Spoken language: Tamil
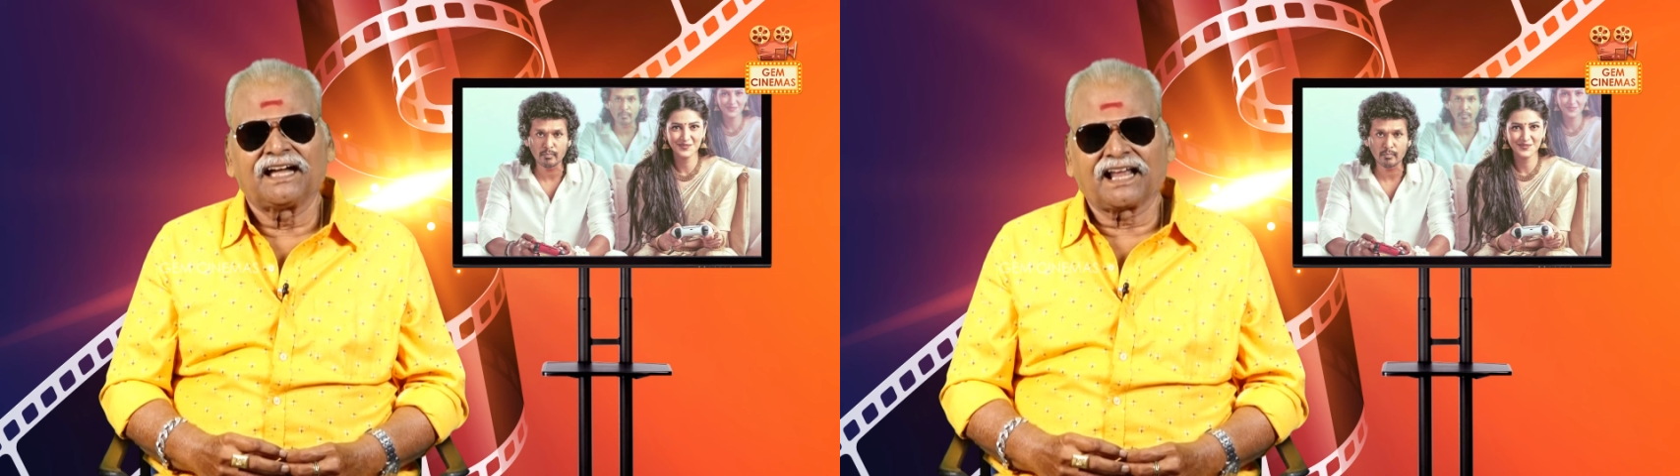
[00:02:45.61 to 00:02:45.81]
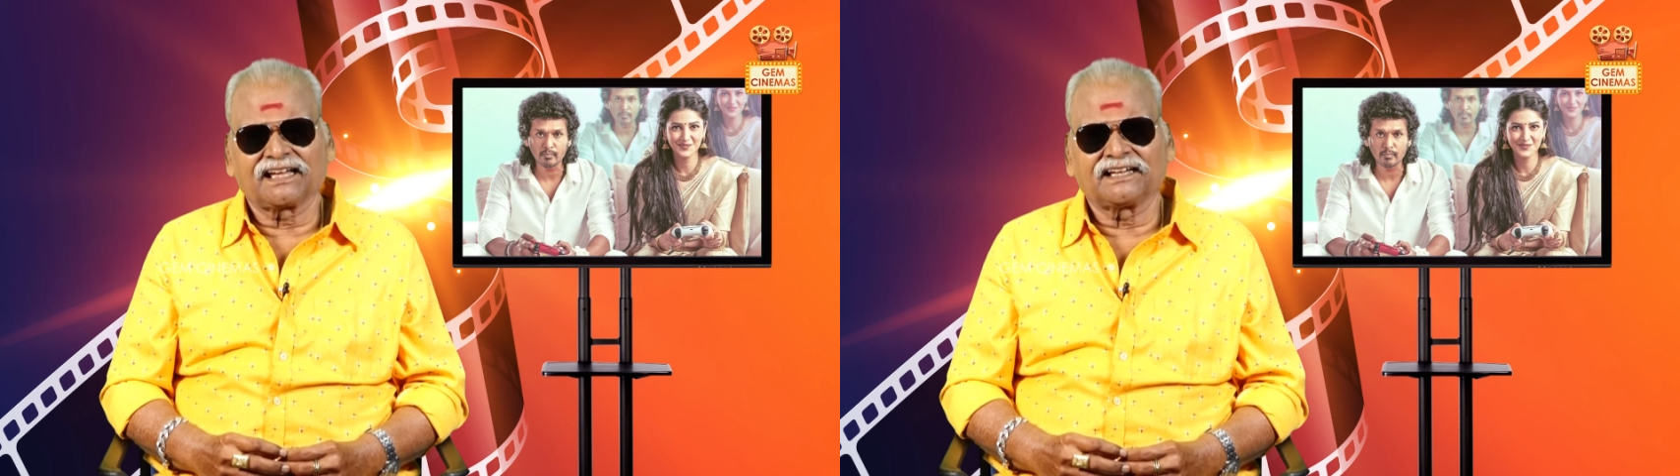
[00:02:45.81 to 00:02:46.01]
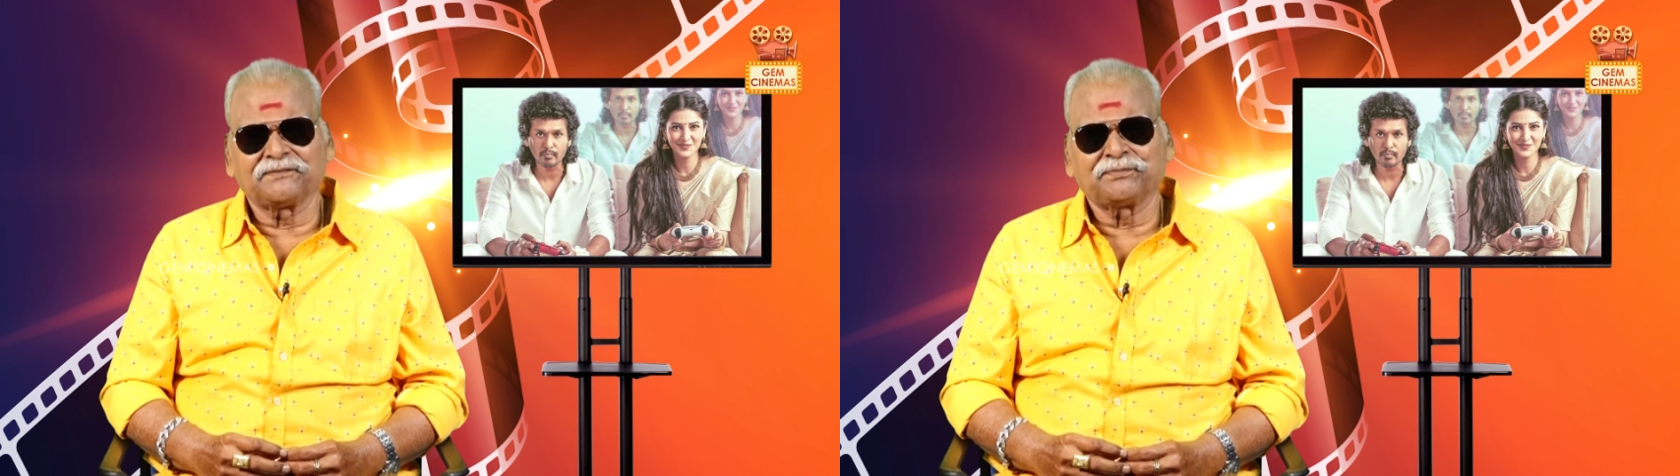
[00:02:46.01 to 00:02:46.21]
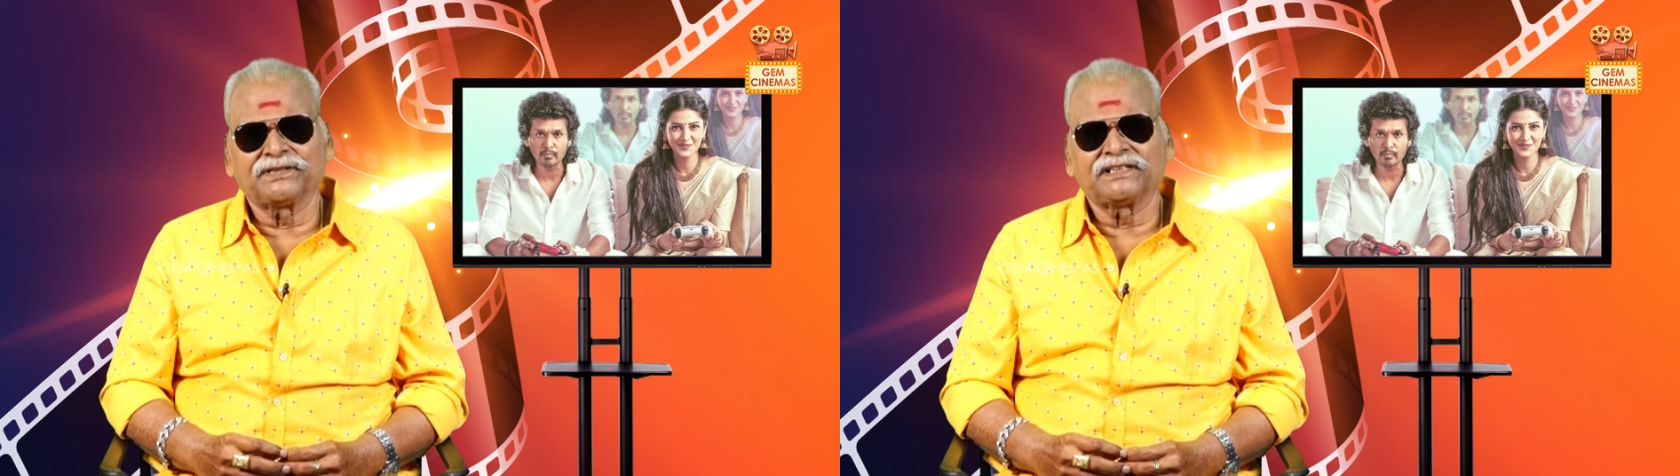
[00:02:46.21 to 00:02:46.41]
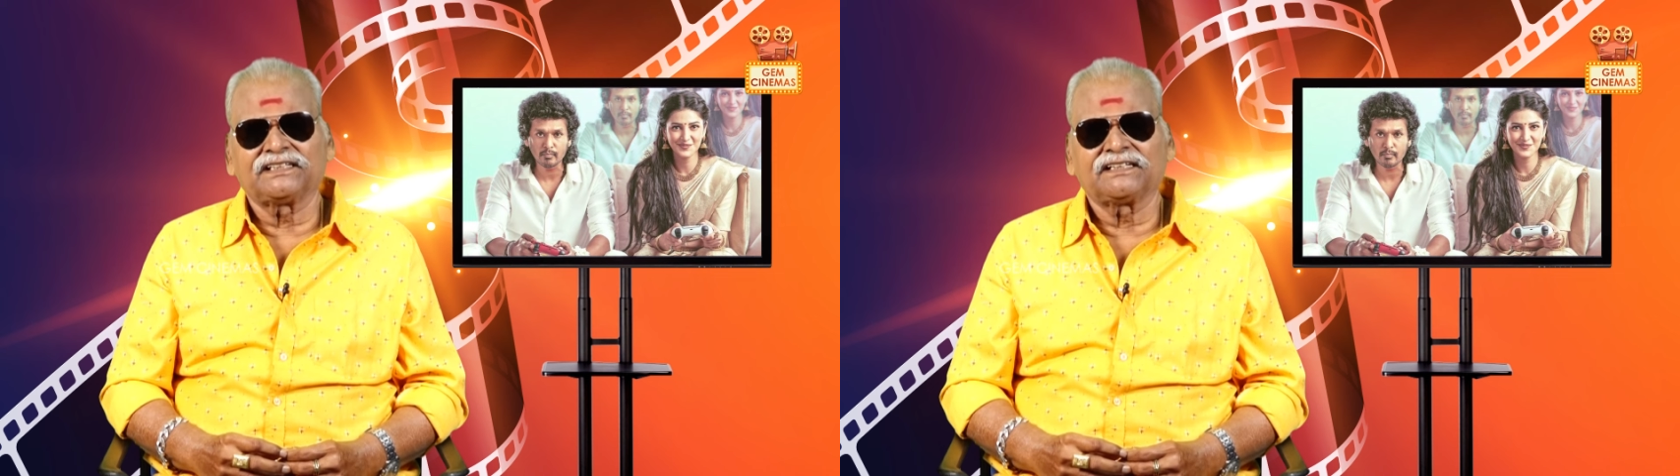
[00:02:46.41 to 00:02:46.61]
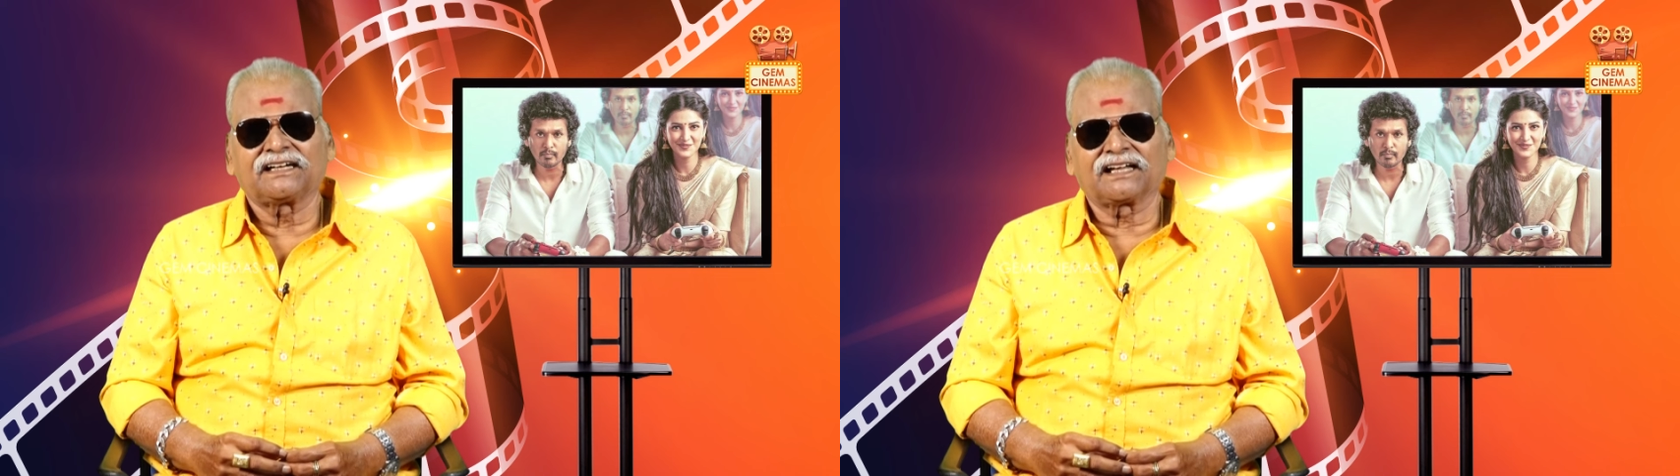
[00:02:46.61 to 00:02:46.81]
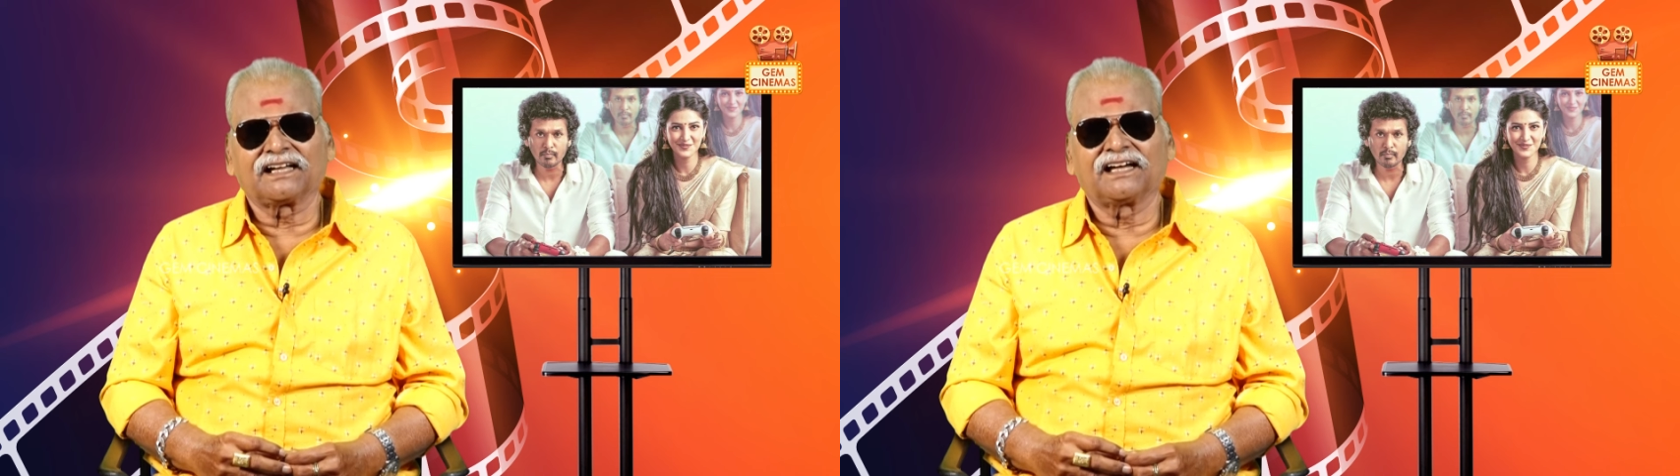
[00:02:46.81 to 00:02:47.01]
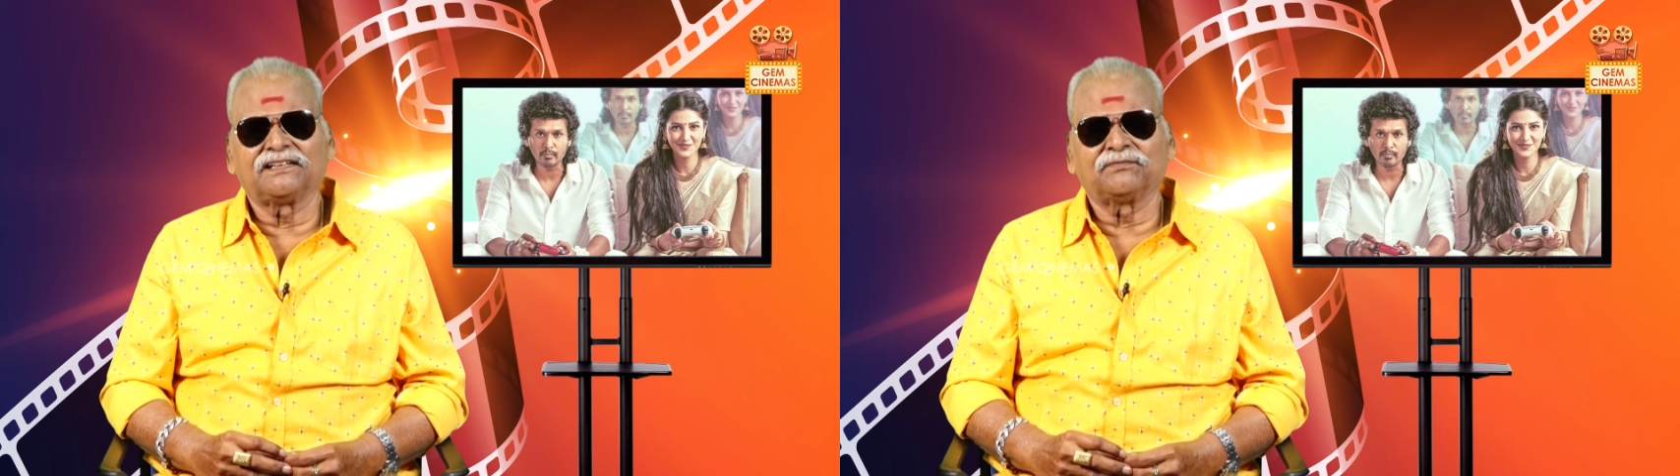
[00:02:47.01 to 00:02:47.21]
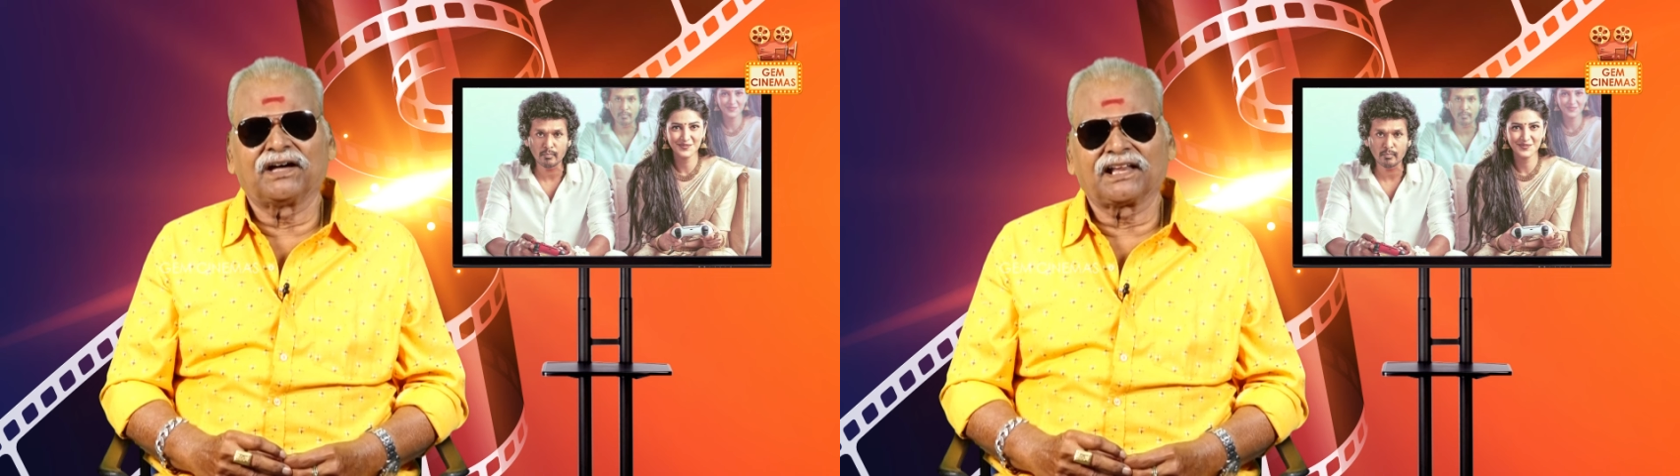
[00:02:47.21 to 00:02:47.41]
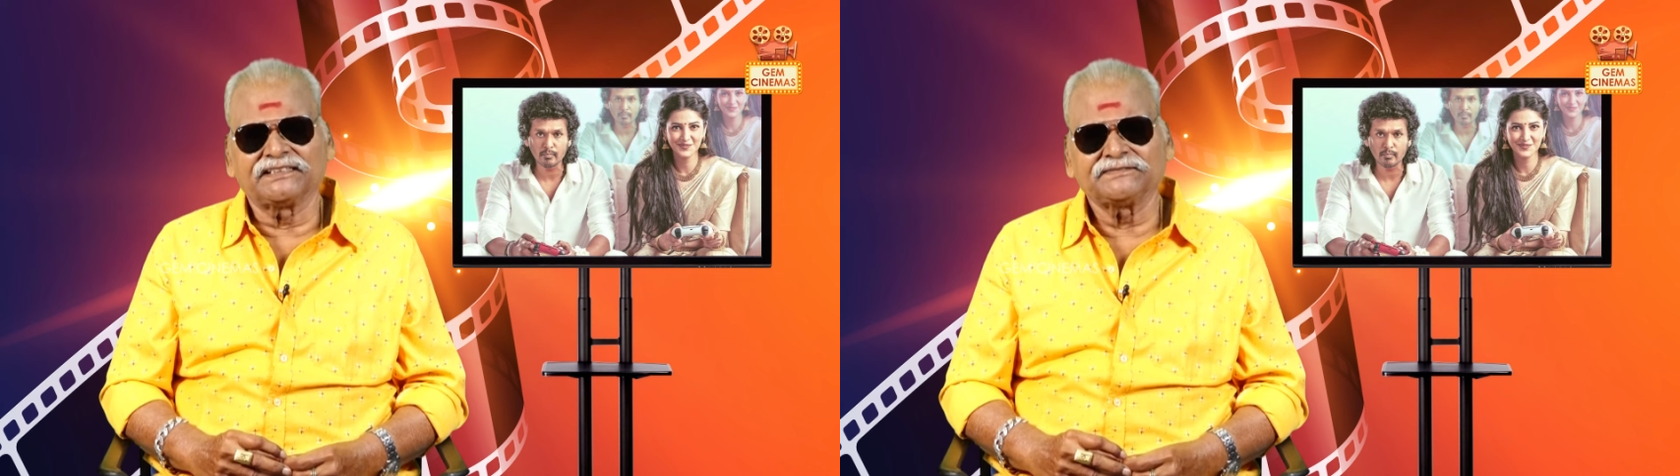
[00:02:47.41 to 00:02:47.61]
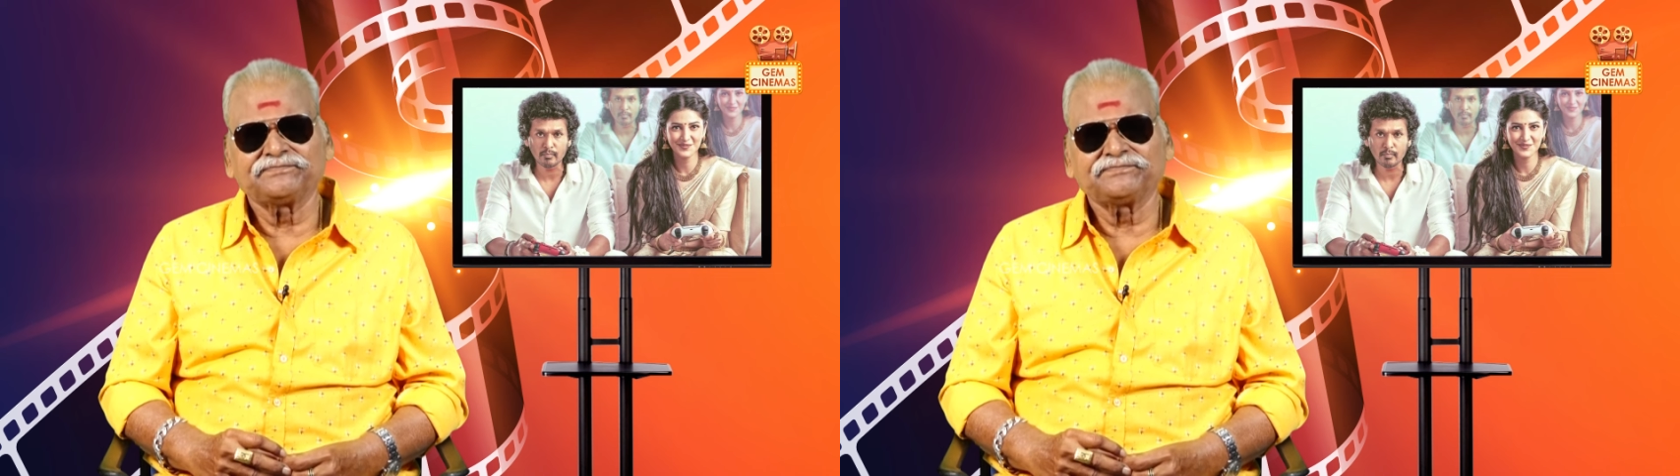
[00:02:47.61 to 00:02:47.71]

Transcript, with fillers: அலங்கரிப்பது கருங்காலி மாலை